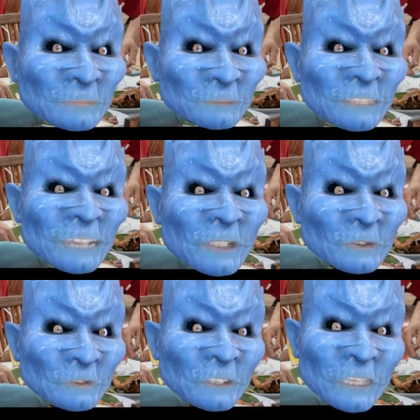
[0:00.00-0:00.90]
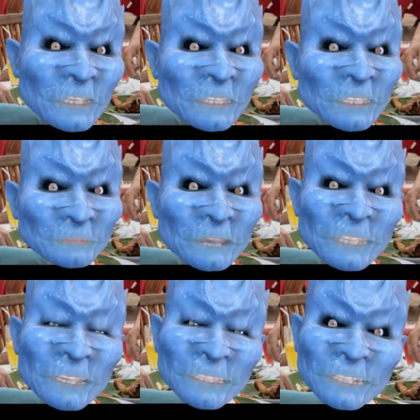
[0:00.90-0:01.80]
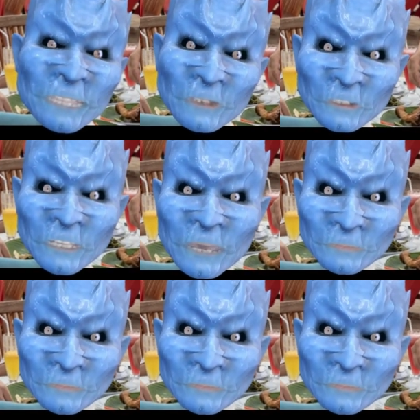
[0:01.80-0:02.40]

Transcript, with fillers: 4 kasus, sebanyak 166